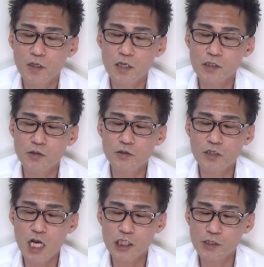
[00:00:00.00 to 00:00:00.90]
えー、そのう
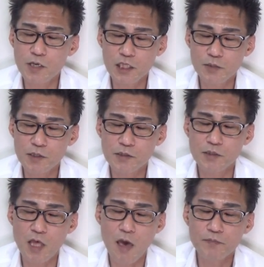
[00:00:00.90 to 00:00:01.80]
ち発売します
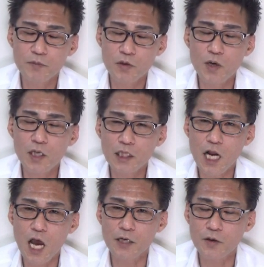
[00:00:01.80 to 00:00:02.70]
んで、よかっ
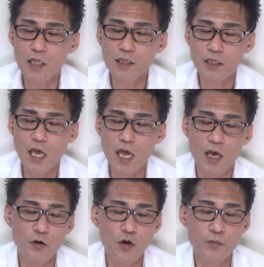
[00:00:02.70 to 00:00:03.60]
たら、あの、買って、
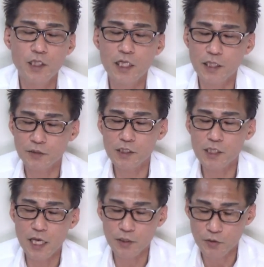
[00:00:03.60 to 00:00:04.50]
えー、お読みになってください。